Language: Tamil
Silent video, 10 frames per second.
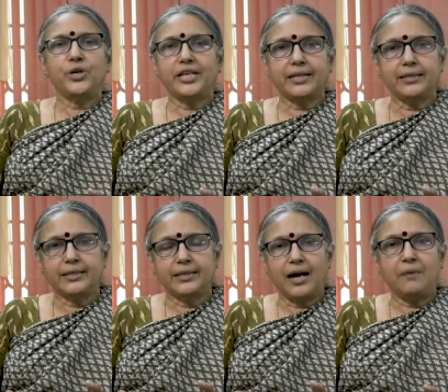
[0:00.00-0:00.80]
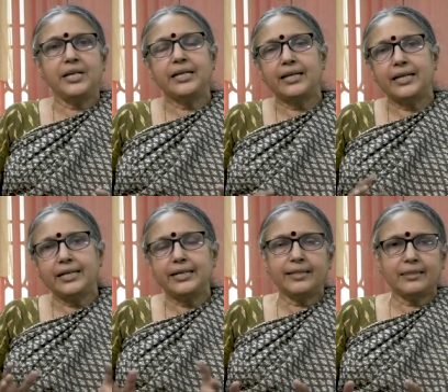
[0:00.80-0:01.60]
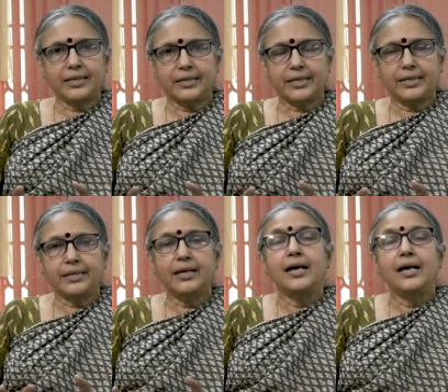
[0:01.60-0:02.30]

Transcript: போகிறது அப்படிங்கிற இடத்திற்கு